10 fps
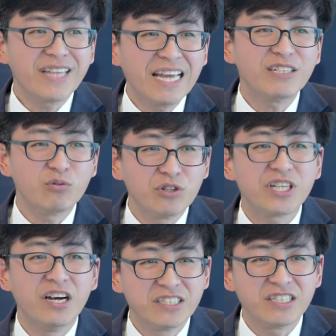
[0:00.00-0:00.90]
但是我
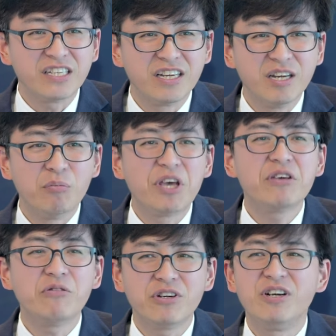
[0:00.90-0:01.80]
相信，没
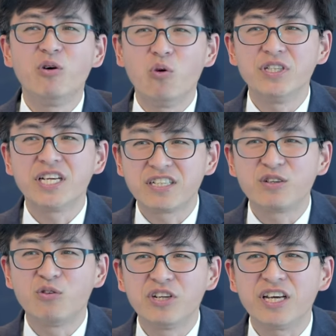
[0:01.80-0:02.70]
有一个人活在真
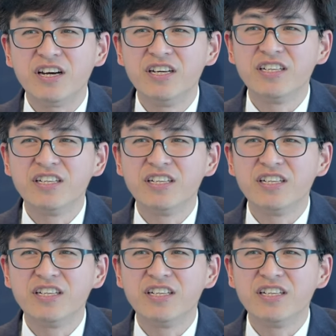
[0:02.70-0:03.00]
空里啊，